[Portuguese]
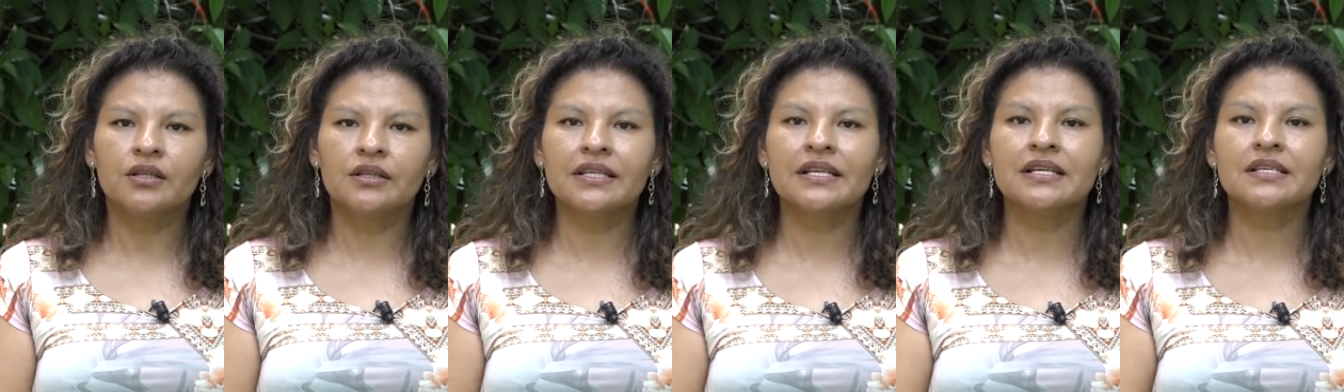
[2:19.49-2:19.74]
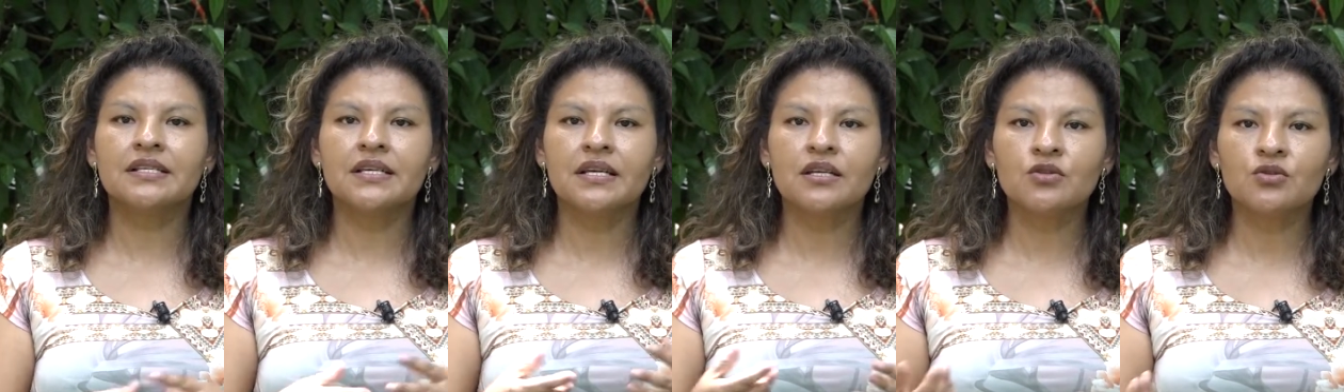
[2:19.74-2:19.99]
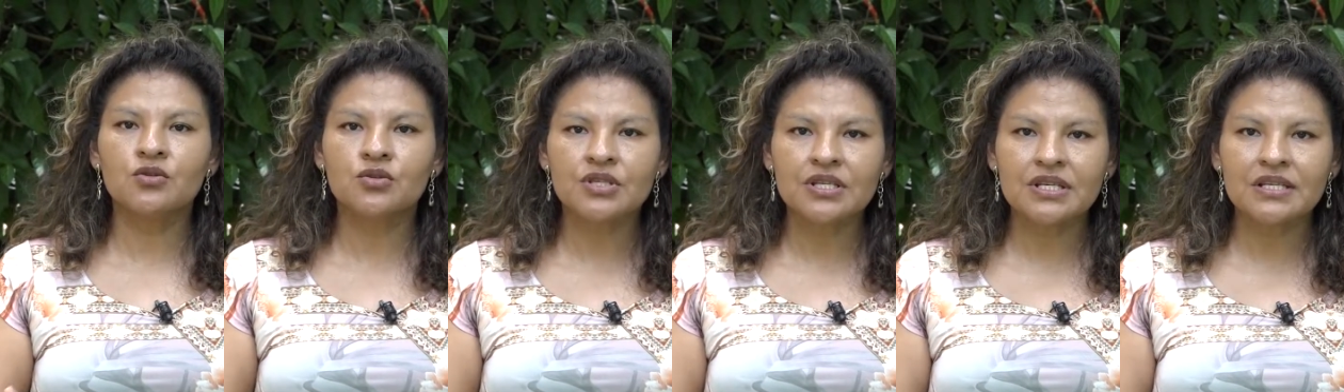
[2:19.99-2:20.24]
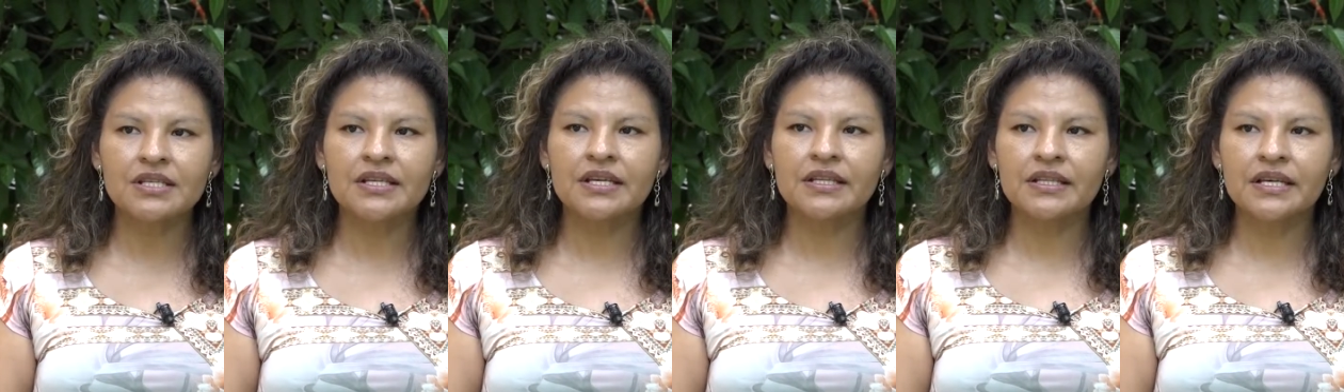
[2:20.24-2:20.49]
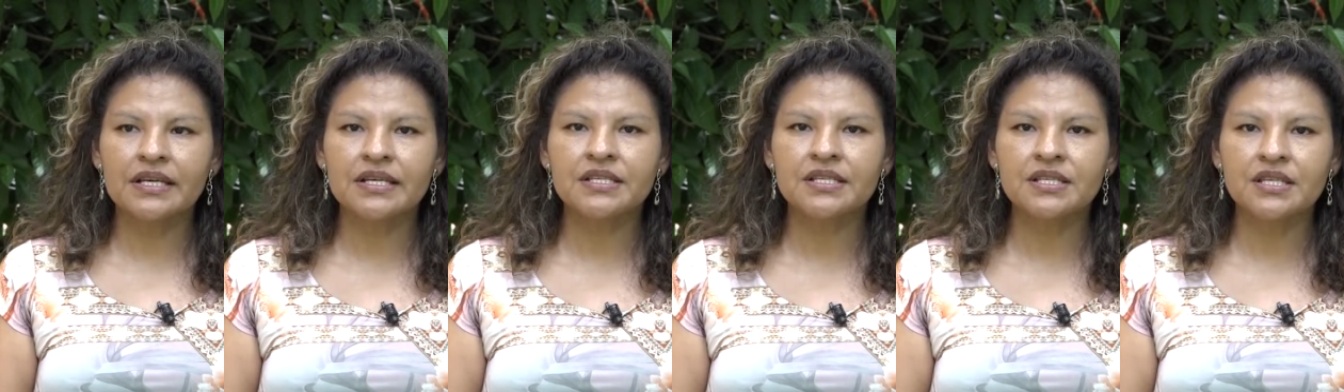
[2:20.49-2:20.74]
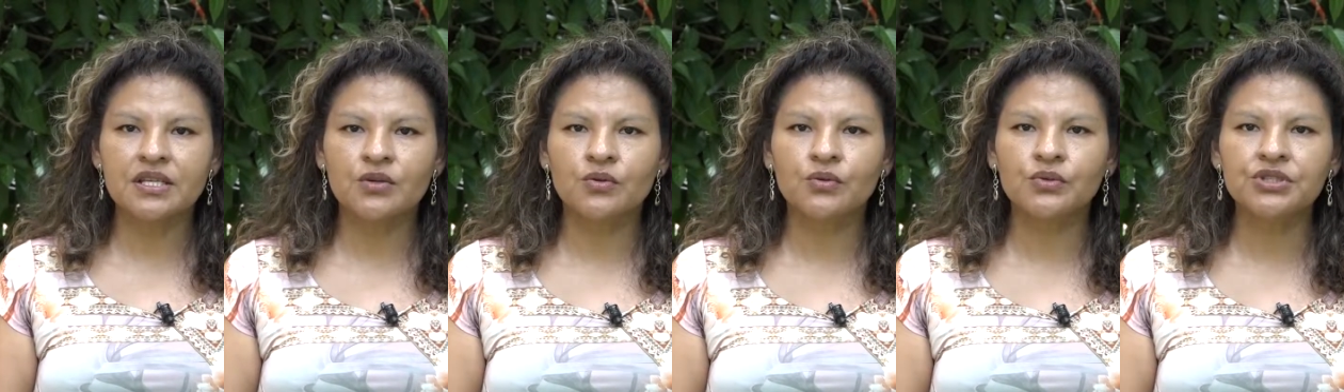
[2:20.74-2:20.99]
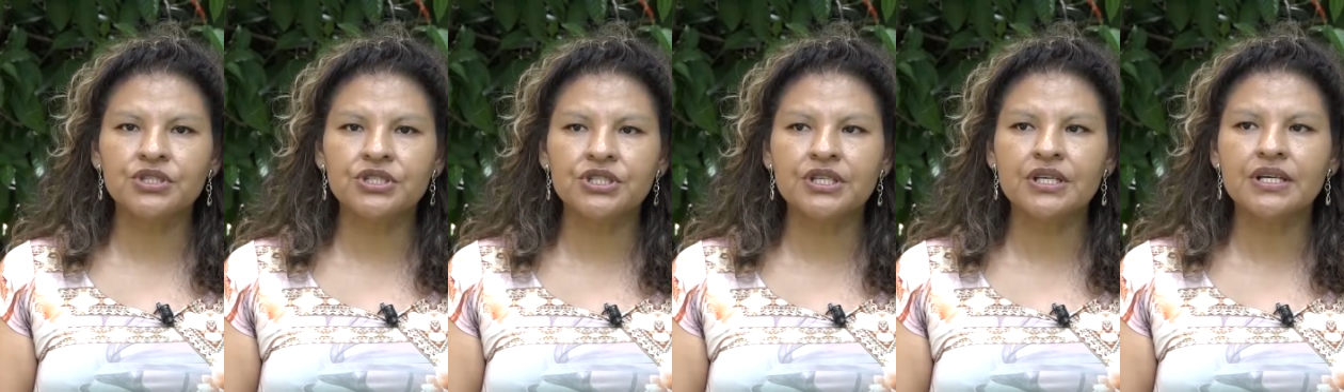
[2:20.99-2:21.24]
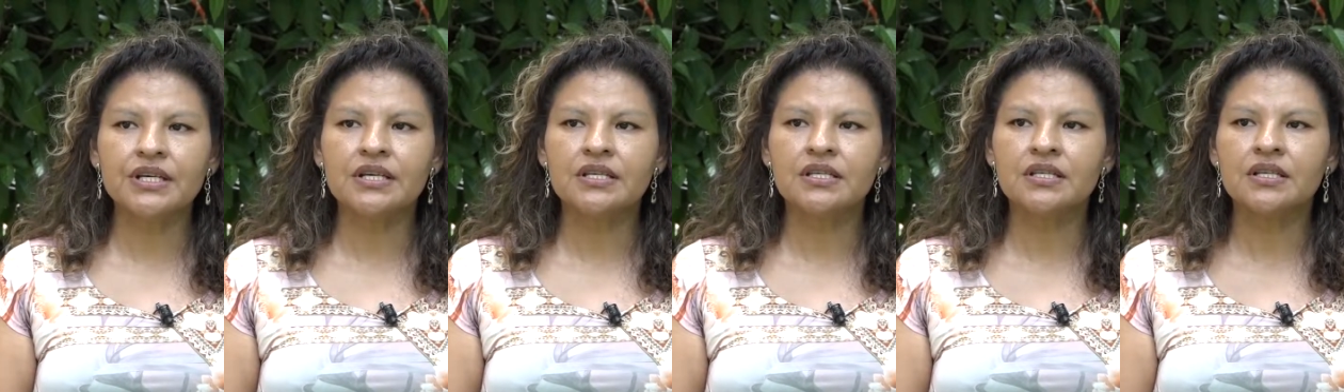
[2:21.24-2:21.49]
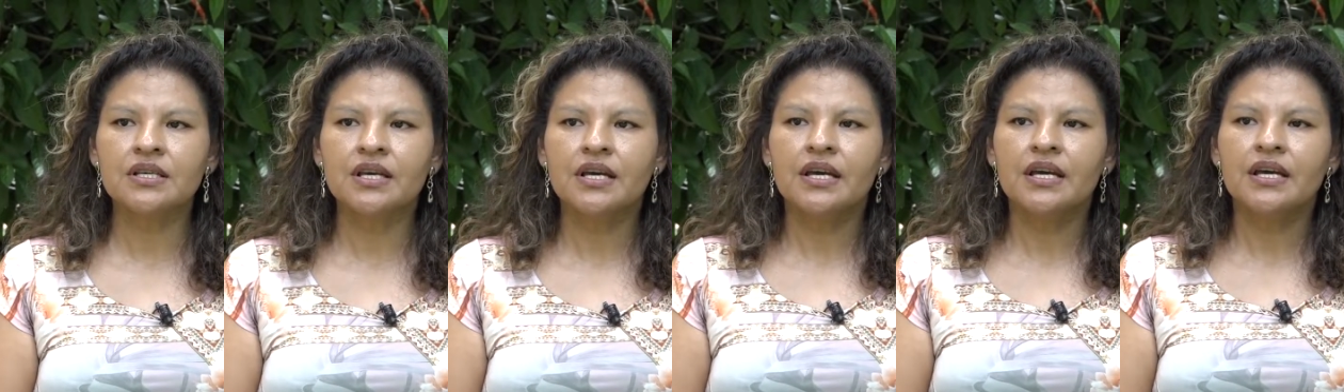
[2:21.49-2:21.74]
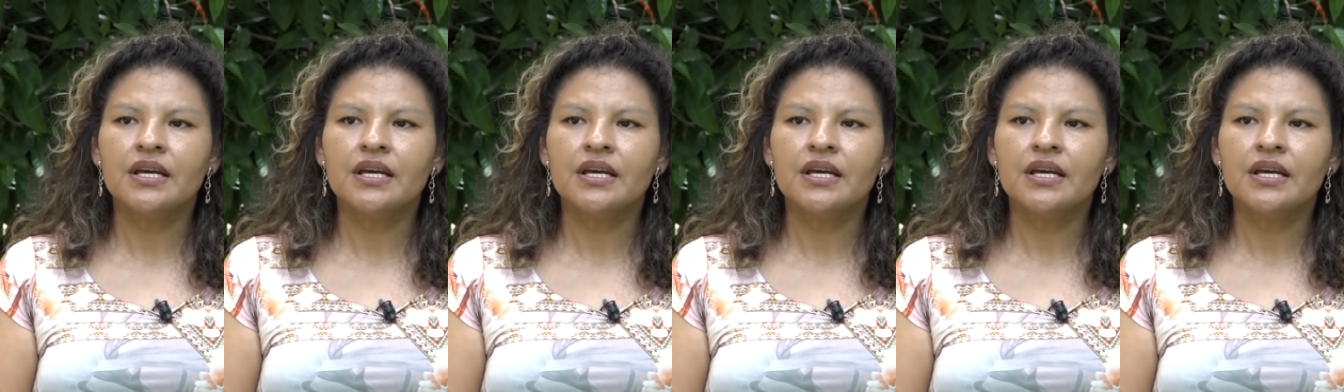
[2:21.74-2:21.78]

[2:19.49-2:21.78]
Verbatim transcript: 365 dias,